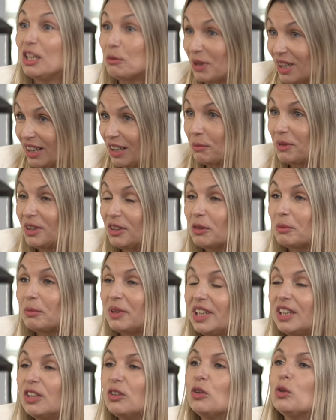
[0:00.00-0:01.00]
departamento
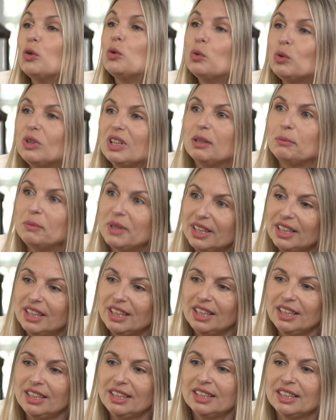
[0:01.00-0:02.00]
médico
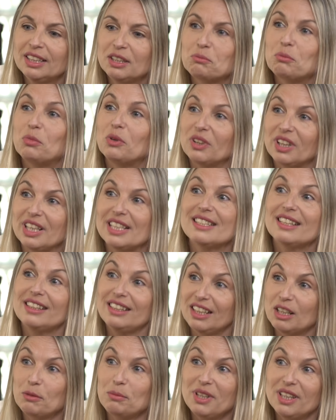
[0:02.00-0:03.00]
justamente porque esa
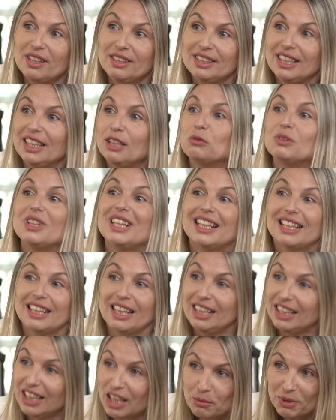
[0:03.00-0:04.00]
terapia era una
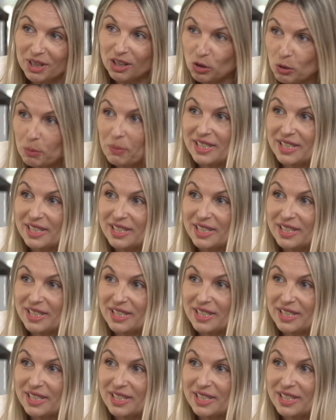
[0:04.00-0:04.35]
realidad para los